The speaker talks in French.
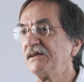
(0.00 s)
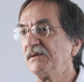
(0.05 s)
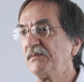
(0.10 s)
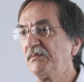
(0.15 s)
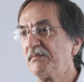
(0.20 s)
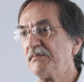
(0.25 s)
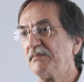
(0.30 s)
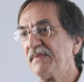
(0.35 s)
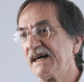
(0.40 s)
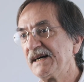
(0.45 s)
de
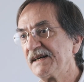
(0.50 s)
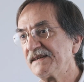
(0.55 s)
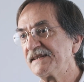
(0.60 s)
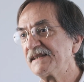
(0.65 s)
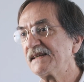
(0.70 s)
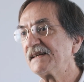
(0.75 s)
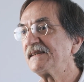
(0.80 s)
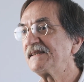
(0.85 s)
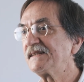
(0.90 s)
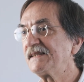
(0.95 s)

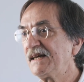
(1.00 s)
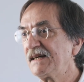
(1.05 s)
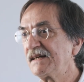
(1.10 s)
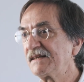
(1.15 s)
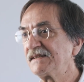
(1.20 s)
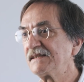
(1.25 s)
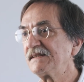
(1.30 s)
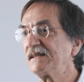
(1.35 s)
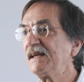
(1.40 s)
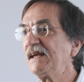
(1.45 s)
basse
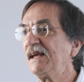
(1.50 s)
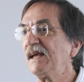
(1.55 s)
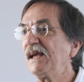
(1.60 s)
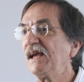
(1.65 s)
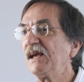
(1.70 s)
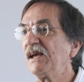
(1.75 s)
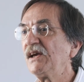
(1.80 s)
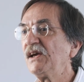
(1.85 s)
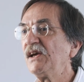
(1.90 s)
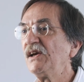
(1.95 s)
saxe
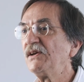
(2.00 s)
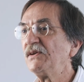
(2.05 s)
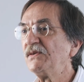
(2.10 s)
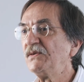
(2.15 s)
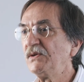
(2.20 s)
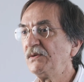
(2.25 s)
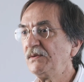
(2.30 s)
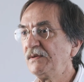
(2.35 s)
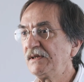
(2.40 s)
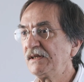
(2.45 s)

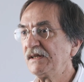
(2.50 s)
du